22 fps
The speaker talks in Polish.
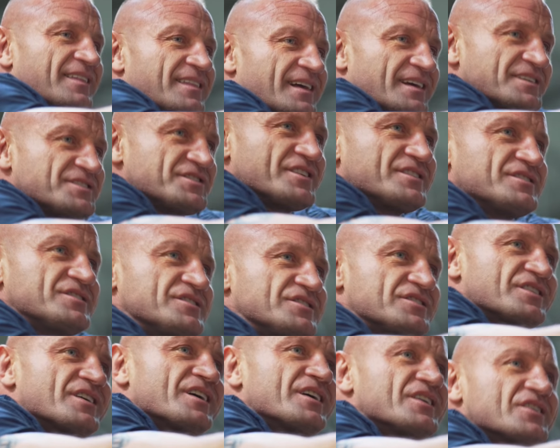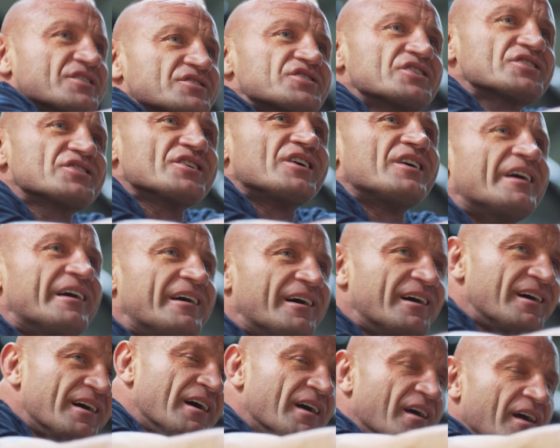Na dzień dzisiejszy to
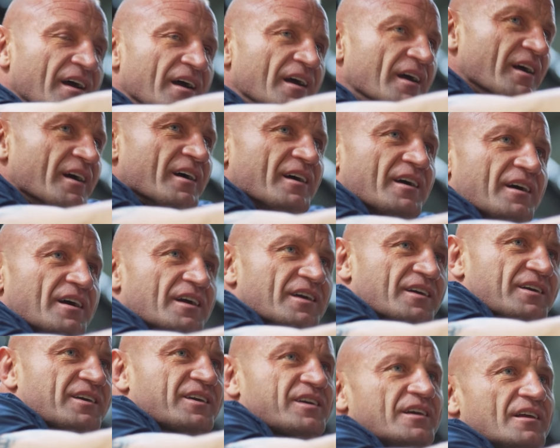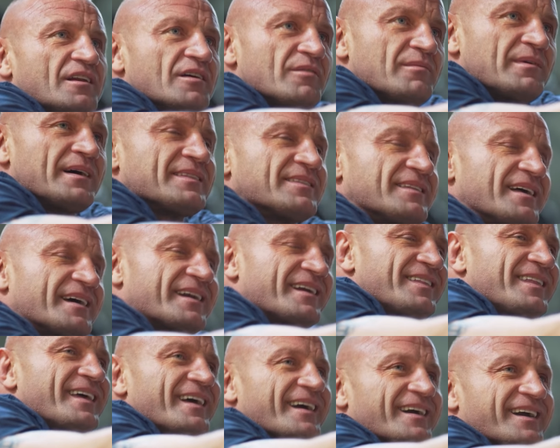kilo
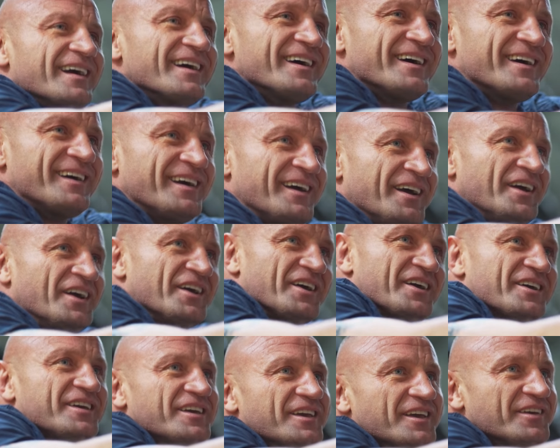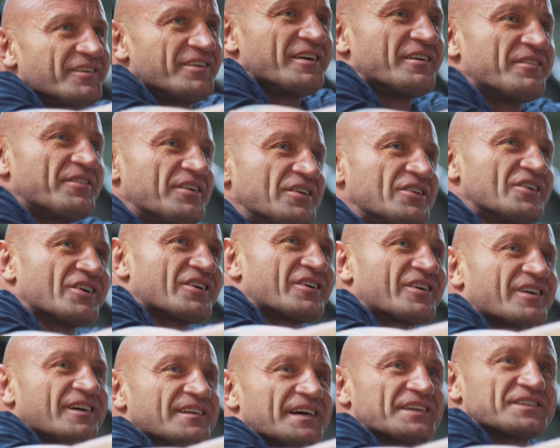mandarynek i
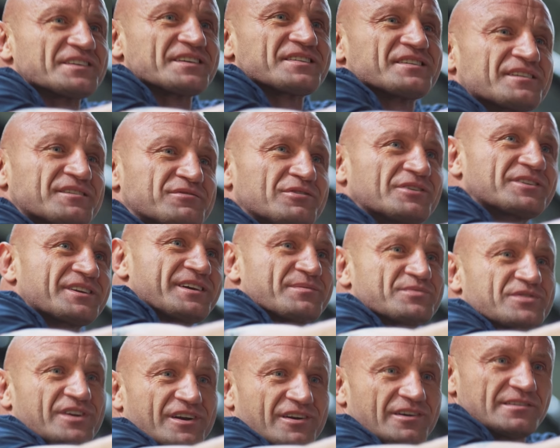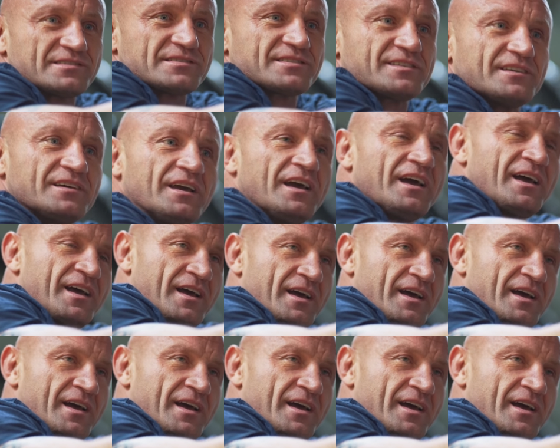winogrona. To są słodkie przekąski.